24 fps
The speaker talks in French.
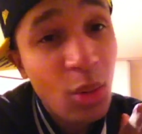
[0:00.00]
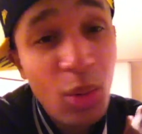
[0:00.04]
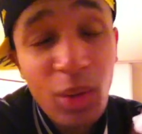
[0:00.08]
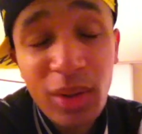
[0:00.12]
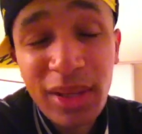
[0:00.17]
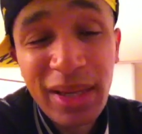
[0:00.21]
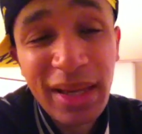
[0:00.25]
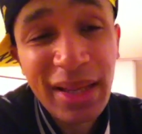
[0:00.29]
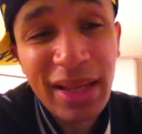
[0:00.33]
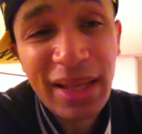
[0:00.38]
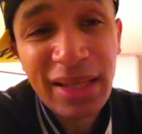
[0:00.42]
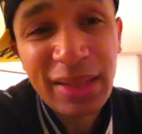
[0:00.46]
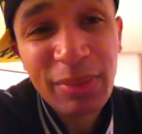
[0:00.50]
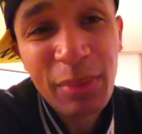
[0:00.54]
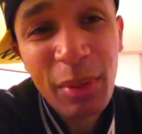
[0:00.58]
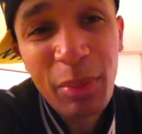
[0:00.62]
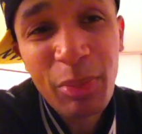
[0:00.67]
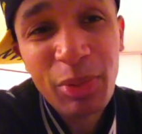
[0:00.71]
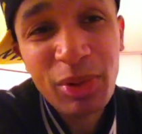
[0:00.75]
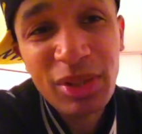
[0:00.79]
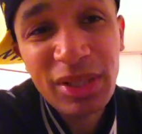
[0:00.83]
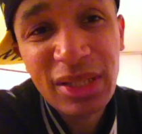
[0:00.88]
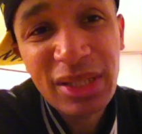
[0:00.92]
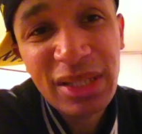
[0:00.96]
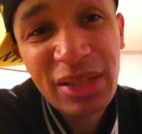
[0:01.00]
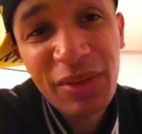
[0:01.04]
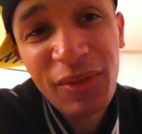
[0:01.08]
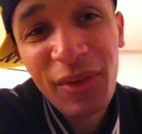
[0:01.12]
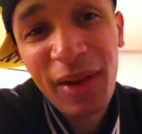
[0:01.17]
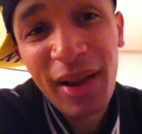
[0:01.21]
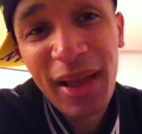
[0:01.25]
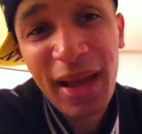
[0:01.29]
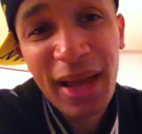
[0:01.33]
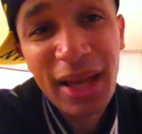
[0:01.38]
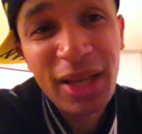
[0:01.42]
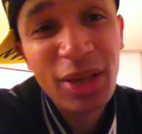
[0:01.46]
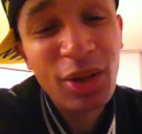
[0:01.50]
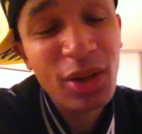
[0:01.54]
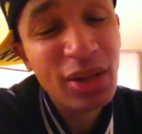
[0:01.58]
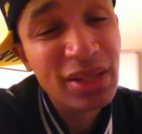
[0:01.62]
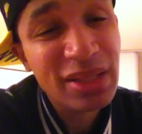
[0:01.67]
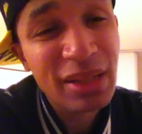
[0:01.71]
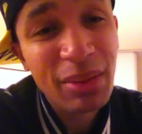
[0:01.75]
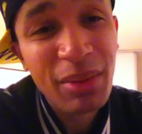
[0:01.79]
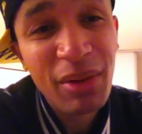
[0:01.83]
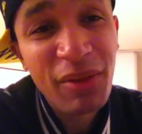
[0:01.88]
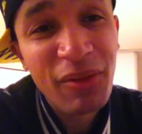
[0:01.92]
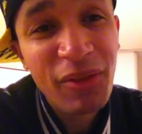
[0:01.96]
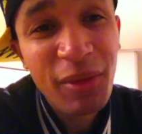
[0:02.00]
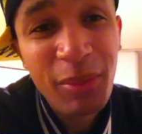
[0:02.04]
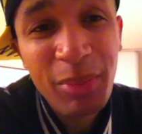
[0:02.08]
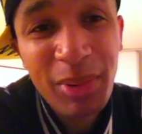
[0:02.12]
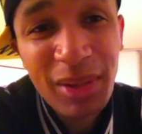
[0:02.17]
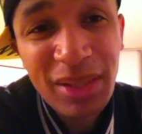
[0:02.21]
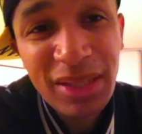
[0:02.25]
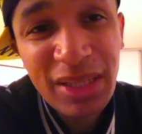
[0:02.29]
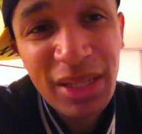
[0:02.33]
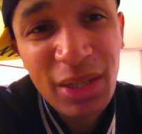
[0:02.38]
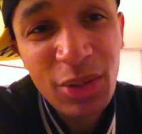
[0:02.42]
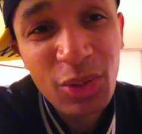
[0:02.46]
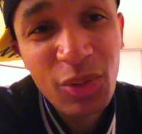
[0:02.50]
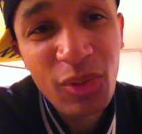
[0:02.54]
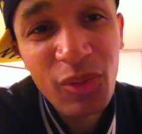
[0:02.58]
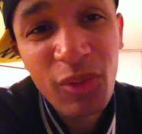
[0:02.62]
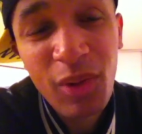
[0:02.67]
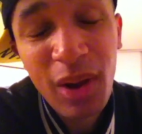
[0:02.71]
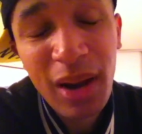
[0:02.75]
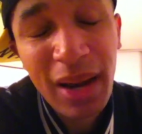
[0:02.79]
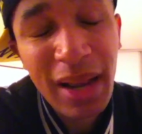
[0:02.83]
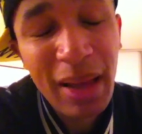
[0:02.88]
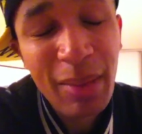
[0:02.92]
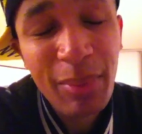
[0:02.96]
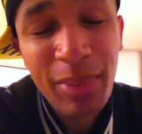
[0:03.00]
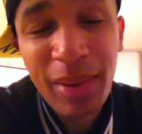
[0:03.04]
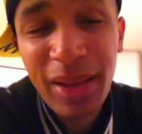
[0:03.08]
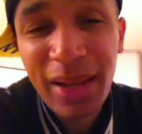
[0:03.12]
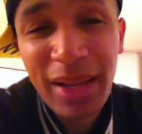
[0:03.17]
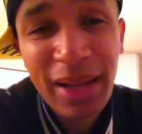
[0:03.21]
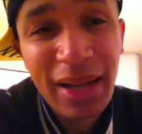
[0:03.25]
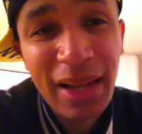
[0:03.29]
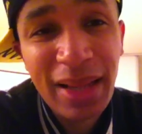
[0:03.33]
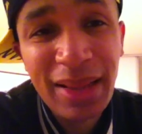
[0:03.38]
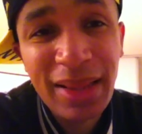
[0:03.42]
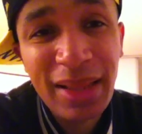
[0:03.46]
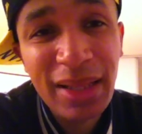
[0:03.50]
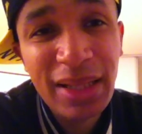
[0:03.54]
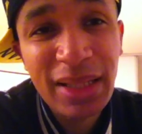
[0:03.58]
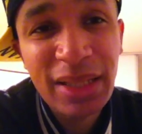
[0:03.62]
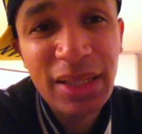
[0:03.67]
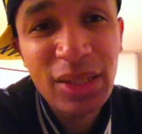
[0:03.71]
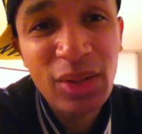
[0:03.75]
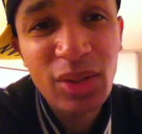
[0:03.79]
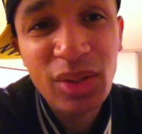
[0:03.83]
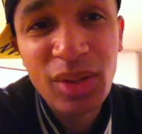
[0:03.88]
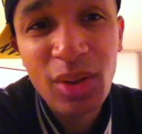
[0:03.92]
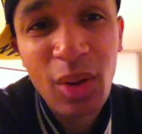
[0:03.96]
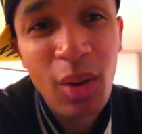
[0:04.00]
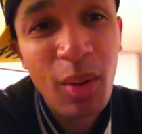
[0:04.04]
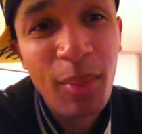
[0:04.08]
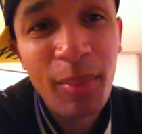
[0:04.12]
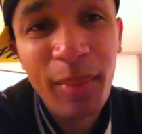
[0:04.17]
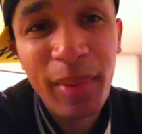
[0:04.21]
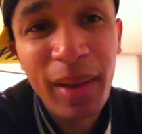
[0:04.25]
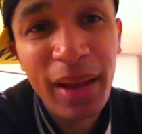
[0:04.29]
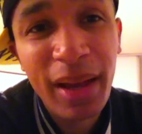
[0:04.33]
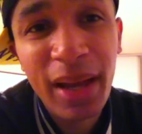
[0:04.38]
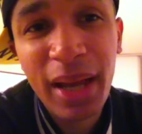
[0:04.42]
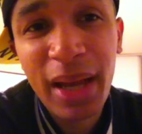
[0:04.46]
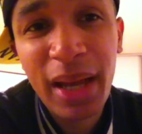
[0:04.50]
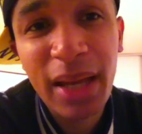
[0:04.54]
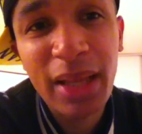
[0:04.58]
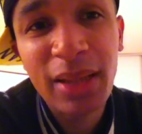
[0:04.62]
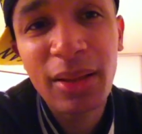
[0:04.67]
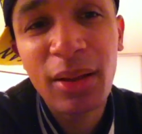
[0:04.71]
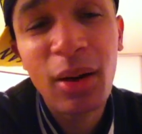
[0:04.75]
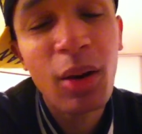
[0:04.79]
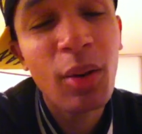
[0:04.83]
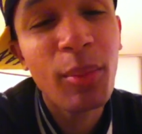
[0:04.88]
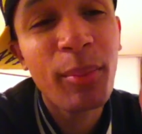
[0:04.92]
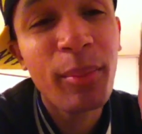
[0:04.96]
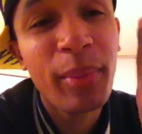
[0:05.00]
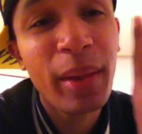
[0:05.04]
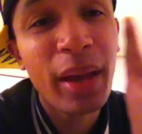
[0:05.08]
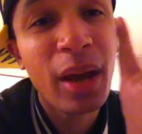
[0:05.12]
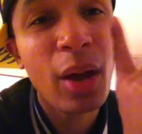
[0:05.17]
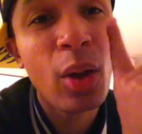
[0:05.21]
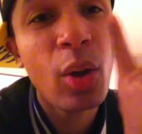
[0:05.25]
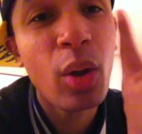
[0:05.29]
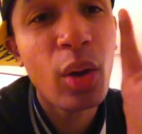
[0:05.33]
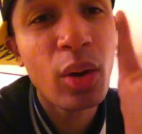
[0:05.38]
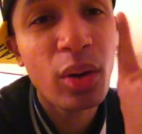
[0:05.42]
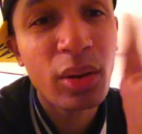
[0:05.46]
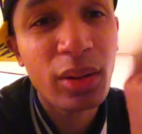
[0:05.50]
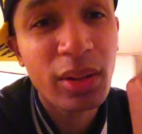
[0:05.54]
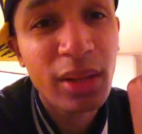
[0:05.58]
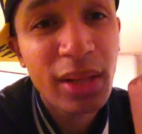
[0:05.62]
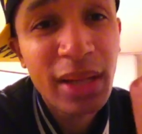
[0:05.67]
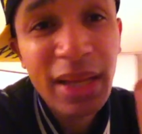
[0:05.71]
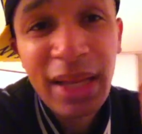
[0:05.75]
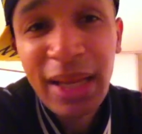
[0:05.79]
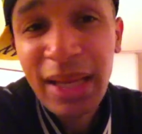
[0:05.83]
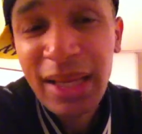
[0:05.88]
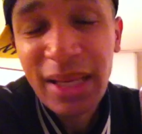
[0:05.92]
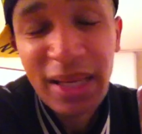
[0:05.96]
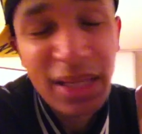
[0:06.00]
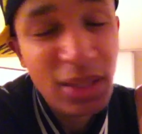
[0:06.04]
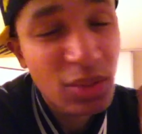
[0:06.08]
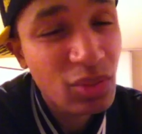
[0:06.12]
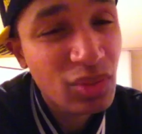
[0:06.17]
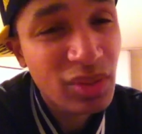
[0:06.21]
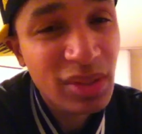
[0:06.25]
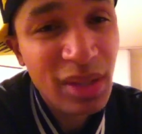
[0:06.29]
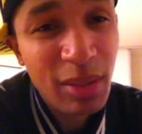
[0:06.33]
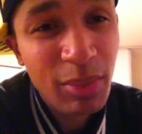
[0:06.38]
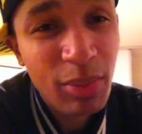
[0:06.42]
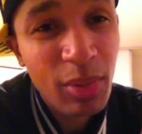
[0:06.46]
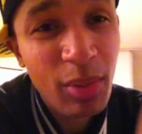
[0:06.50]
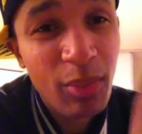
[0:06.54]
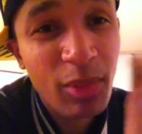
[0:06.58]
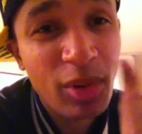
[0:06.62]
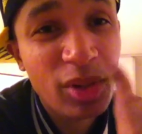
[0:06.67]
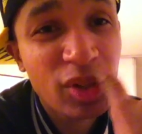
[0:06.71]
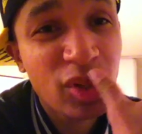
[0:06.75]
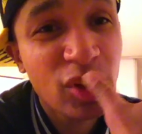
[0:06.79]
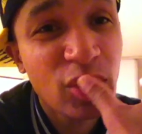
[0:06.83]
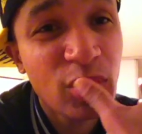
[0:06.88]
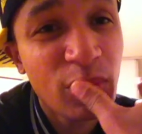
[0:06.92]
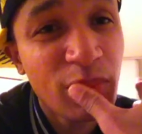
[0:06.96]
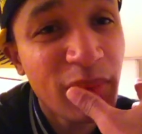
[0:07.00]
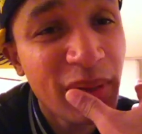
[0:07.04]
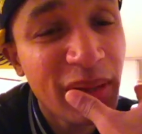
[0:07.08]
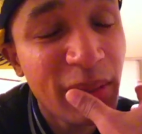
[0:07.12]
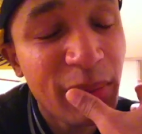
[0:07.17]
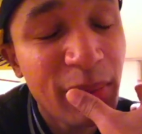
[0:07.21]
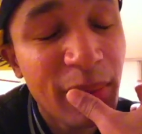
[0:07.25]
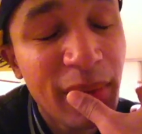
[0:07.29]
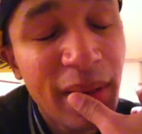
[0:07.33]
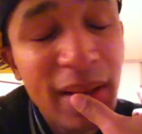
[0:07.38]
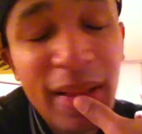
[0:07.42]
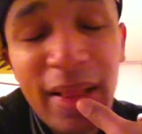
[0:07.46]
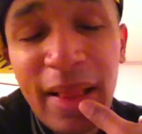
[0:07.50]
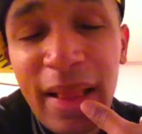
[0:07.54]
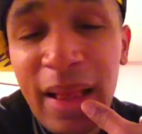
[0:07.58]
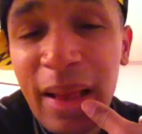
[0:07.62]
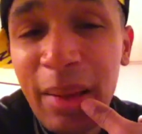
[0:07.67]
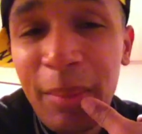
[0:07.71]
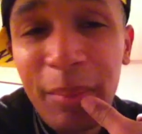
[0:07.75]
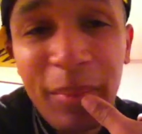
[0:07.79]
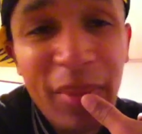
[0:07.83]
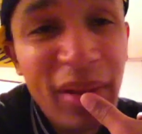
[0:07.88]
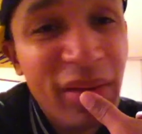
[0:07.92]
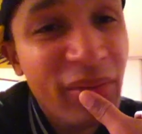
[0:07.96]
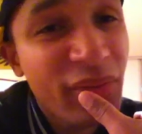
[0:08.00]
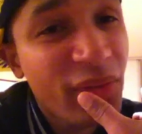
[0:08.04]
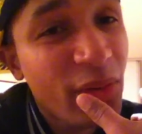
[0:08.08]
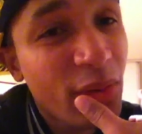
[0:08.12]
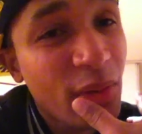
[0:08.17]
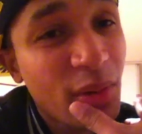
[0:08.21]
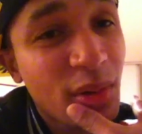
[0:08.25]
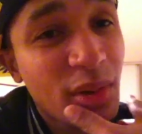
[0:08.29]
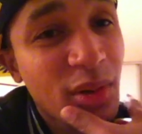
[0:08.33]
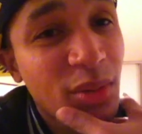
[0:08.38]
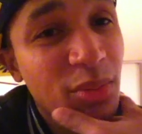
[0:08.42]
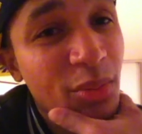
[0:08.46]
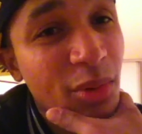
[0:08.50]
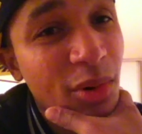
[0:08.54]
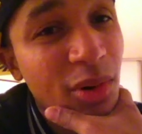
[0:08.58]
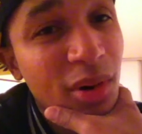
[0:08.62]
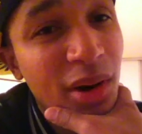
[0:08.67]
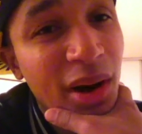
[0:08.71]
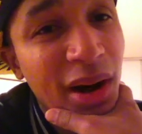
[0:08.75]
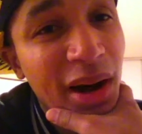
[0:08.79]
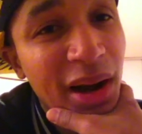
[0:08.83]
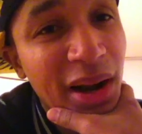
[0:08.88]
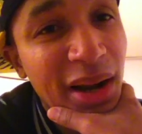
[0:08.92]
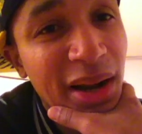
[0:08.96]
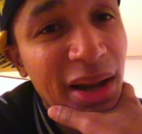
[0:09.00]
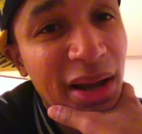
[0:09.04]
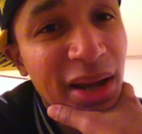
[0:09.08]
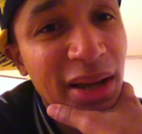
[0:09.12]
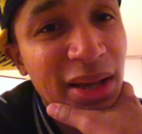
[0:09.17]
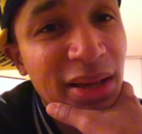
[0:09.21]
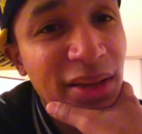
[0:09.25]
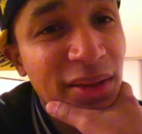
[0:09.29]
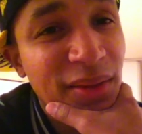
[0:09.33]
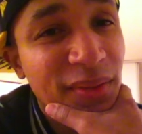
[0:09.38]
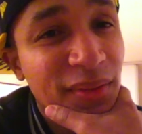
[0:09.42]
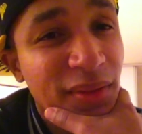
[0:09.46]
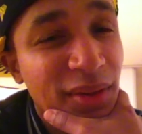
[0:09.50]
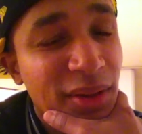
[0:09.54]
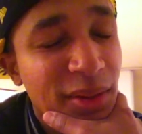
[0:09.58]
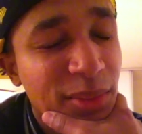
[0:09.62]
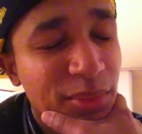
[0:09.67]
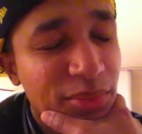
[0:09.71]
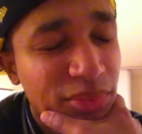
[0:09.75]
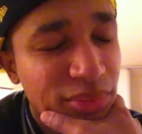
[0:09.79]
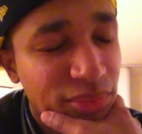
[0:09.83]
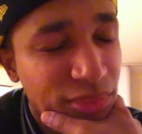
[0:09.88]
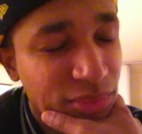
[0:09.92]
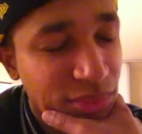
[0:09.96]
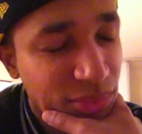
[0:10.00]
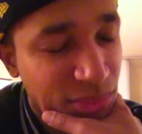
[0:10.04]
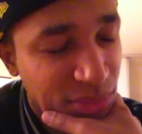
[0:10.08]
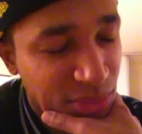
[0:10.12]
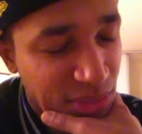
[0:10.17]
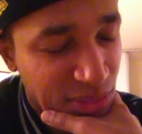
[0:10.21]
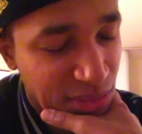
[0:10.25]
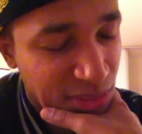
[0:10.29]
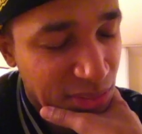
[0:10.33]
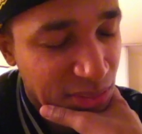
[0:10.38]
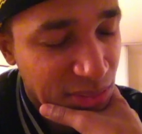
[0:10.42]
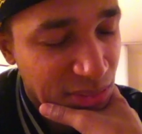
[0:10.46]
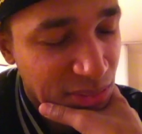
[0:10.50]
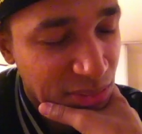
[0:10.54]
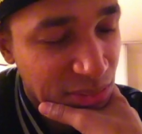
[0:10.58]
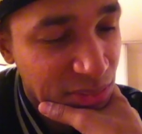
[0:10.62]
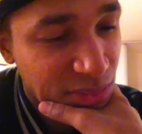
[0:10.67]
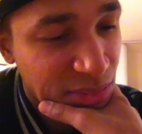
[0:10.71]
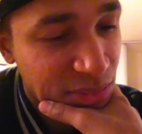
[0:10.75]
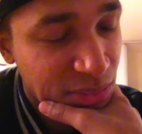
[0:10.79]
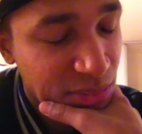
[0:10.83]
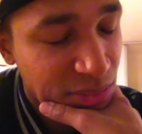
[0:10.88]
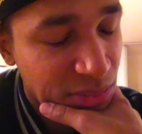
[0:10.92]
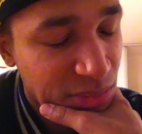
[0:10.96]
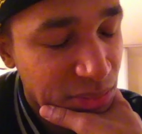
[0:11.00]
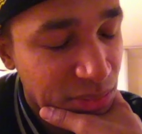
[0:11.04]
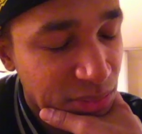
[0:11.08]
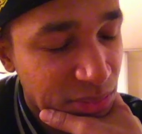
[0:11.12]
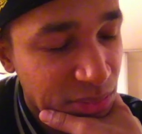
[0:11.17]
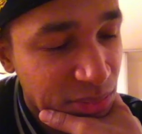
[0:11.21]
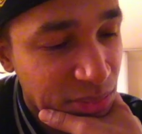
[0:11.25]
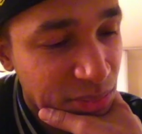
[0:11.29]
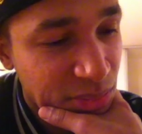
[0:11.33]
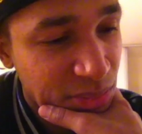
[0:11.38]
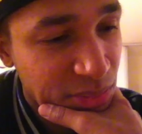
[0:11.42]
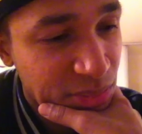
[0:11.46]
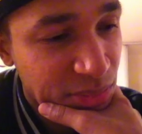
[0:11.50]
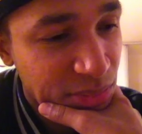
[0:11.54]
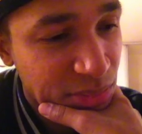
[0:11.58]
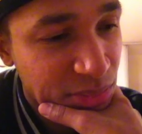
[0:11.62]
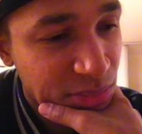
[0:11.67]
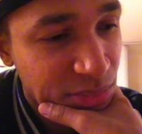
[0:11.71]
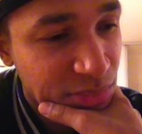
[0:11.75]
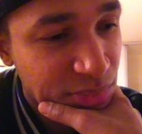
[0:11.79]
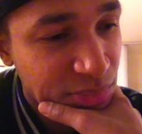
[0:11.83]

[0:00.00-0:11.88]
Aucun aspect positif à la rigueur, ça m'a fait plaisir de voir la belle et la délicieuse Amber Red, Amber Heard, qui est tout simplement sublime. Mais franchement, à l'arrivée, putain, oh là là là